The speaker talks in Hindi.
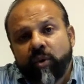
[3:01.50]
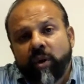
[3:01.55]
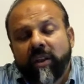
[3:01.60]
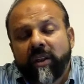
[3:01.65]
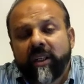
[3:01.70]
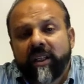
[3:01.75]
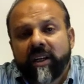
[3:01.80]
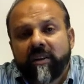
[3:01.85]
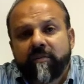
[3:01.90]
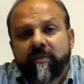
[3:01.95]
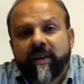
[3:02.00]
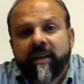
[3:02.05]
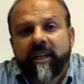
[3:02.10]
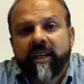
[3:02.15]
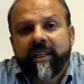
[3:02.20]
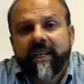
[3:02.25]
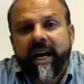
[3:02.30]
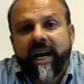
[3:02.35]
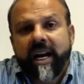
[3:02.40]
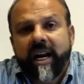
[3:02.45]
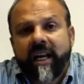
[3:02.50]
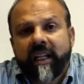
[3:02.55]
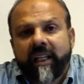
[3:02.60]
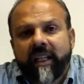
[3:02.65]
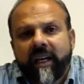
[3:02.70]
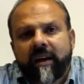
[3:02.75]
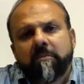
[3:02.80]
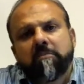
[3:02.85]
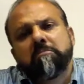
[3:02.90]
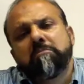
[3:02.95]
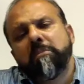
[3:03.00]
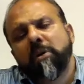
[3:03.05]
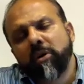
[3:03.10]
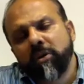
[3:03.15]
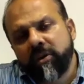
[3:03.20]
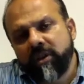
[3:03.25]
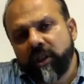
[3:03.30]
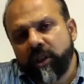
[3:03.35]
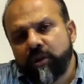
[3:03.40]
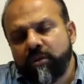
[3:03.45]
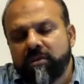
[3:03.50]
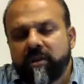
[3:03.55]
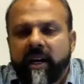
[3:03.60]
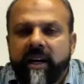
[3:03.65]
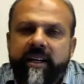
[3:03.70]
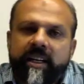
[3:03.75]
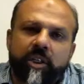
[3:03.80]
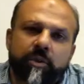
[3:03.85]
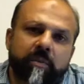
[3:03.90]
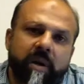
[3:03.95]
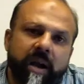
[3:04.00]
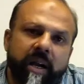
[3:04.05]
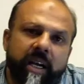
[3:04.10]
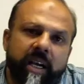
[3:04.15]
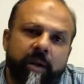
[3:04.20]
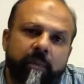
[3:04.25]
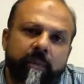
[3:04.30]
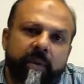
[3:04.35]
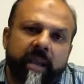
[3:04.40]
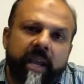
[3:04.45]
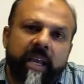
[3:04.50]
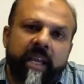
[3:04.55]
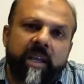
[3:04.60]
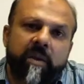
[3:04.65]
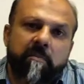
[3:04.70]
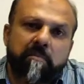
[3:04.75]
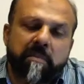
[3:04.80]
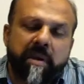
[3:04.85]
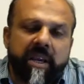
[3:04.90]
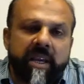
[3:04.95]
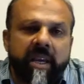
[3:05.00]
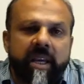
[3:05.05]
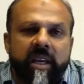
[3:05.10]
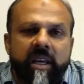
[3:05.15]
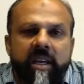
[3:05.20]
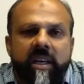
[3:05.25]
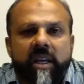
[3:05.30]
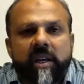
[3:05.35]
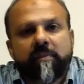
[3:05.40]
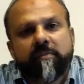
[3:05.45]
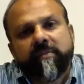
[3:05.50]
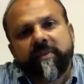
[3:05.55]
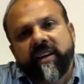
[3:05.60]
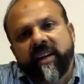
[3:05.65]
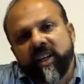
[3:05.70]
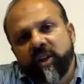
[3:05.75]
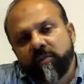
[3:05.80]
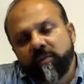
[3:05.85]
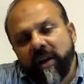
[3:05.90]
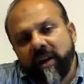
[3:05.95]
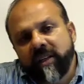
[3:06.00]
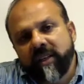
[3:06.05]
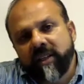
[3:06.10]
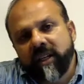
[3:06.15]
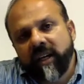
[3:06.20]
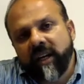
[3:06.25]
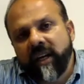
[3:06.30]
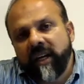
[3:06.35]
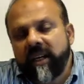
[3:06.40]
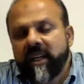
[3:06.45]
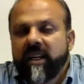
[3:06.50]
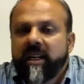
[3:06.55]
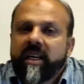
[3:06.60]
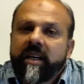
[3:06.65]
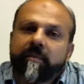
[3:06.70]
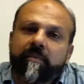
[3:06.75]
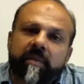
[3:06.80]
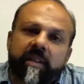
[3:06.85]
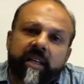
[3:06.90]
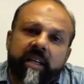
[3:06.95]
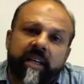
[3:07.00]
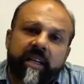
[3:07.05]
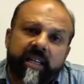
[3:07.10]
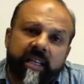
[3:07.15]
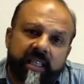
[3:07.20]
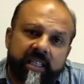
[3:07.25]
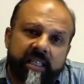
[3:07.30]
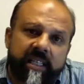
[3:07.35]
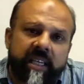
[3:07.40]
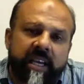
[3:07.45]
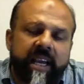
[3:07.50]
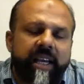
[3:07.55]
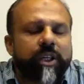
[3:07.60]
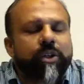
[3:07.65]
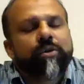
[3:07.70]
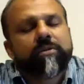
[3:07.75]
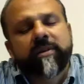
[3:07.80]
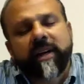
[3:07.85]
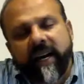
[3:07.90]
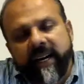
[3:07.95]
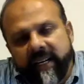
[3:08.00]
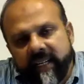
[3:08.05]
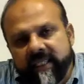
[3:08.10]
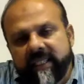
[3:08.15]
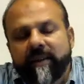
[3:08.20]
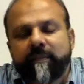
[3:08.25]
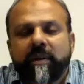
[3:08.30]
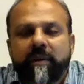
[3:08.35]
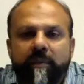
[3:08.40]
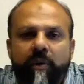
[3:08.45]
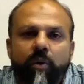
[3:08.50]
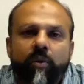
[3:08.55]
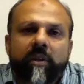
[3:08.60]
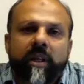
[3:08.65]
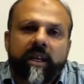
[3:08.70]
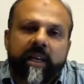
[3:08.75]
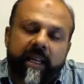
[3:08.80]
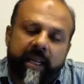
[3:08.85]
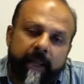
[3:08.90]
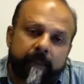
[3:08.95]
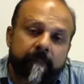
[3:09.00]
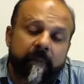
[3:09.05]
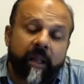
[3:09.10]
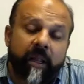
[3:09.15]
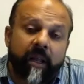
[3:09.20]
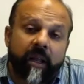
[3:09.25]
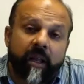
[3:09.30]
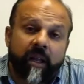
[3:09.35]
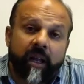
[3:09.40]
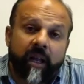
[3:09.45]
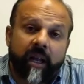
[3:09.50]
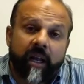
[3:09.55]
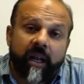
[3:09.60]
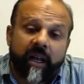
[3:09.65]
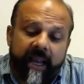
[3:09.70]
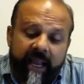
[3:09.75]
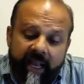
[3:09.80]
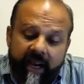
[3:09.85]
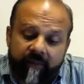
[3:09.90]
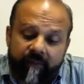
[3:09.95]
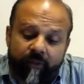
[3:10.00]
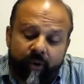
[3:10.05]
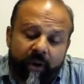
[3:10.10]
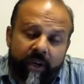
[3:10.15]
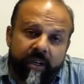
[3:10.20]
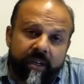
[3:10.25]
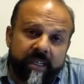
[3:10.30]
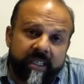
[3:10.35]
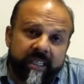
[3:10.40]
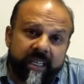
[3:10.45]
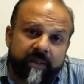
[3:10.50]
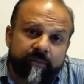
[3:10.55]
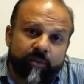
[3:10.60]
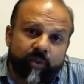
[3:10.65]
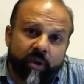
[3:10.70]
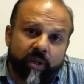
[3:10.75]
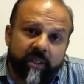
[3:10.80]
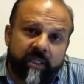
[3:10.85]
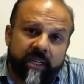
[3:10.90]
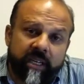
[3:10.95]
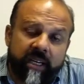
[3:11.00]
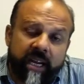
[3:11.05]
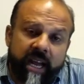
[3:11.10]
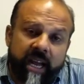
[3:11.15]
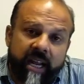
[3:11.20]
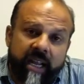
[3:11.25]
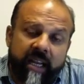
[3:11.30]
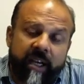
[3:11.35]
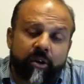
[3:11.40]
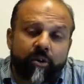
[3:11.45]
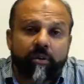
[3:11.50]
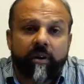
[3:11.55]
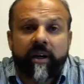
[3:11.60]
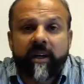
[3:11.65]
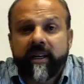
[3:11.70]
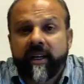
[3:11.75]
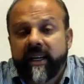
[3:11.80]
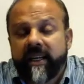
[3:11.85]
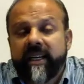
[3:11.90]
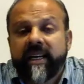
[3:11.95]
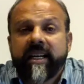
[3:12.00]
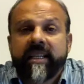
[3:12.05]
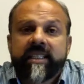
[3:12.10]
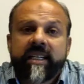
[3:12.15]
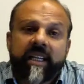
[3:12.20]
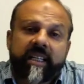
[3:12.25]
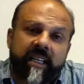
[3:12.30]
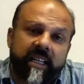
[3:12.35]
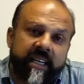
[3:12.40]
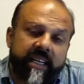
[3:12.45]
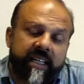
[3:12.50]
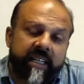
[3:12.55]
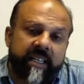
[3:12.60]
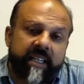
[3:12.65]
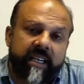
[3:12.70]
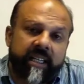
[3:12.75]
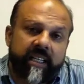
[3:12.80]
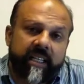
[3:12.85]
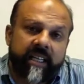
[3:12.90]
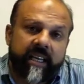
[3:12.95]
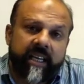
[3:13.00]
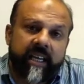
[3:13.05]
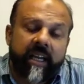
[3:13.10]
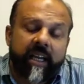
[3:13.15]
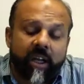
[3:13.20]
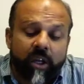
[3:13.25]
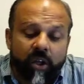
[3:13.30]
मूरत की तरफ बनने जा रहा था बहुत सी सोसाइटीज़ मार्केट में आई बिकी कीमतें आसमान से गई कीमतें नीचे आई सोसाइटीज़ अभी भी उधर ही हैं uh, खैर वो इंटरचेंज मूरत से हटा के लोगों ने ठलियाँ के साथ कनेक्ट कर दी है